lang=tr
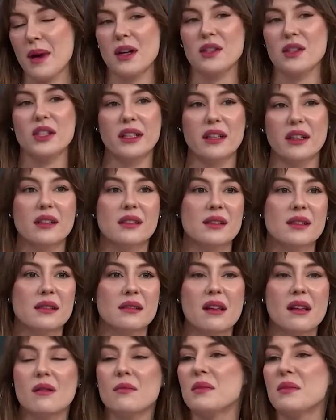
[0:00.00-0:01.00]

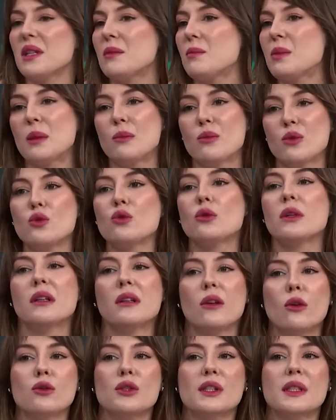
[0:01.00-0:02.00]
macerasından bir, bir buçuk
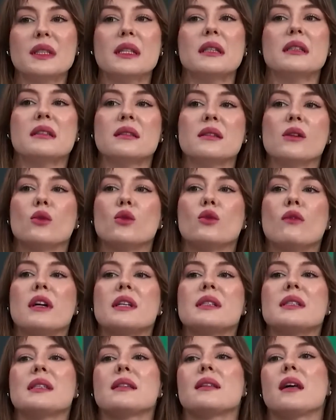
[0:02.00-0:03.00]
yıl öncesi aslında.
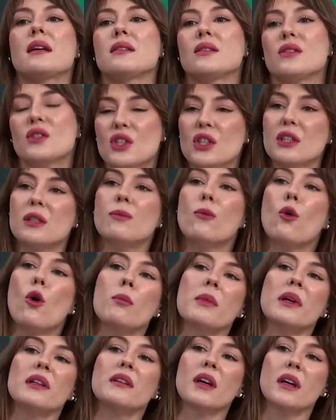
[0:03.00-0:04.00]
Üniversiteden çıkıp
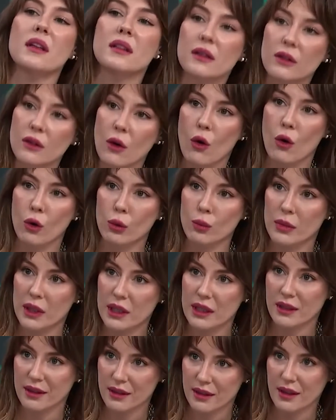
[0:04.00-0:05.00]
komedyen
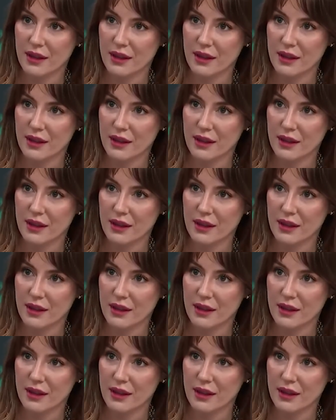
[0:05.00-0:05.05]
olma